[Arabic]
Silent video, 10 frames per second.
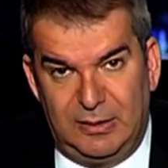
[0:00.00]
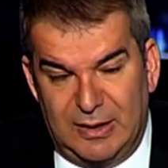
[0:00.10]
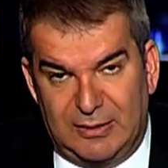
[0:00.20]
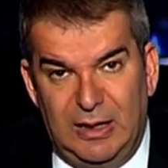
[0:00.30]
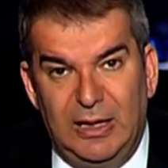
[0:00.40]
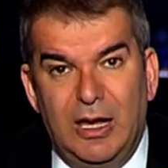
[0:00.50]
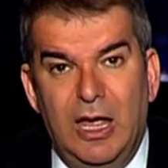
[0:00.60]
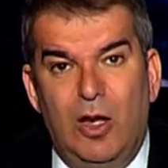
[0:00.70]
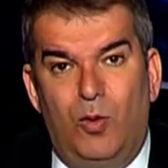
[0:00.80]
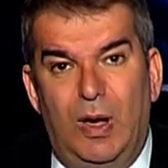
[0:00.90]
كذلك
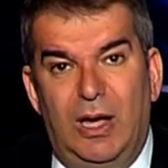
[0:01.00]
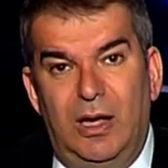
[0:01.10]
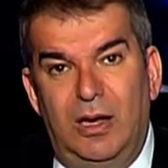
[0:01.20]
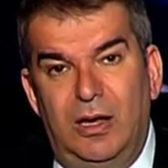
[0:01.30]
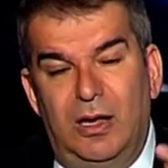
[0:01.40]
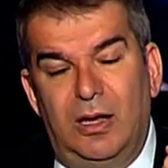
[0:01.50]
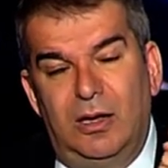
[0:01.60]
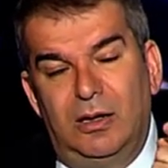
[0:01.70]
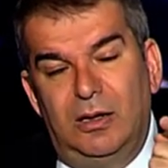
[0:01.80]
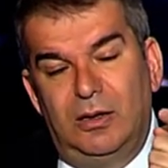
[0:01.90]

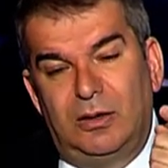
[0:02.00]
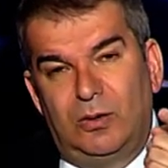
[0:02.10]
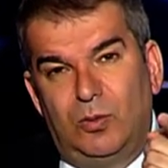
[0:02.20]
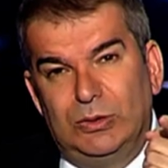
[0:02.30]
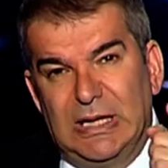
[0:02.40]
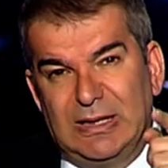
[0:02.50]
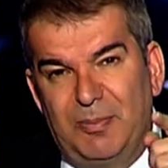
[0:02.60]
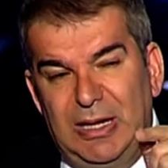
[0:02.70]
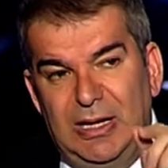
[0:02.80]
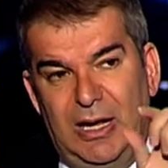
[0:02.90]
وكنت
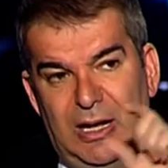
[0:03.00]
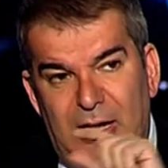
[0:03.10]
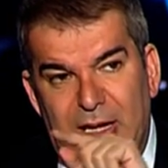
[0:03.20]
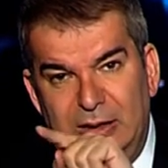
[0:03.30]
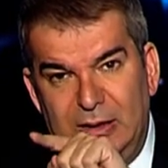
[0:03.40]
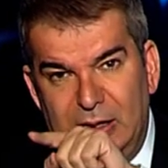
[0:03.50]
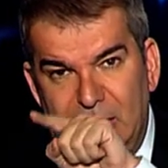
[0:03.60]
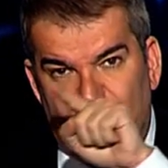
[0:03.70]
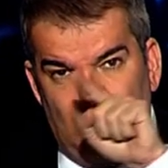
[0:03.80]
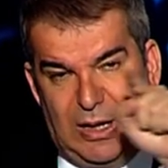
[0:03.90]
أتمنى
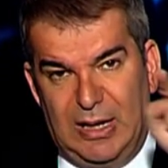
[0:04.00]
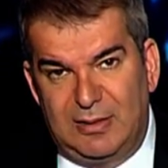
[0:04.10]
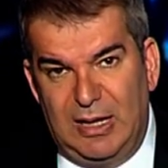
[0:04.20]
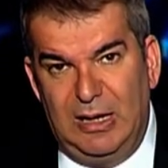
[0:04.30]
أن تؤخذ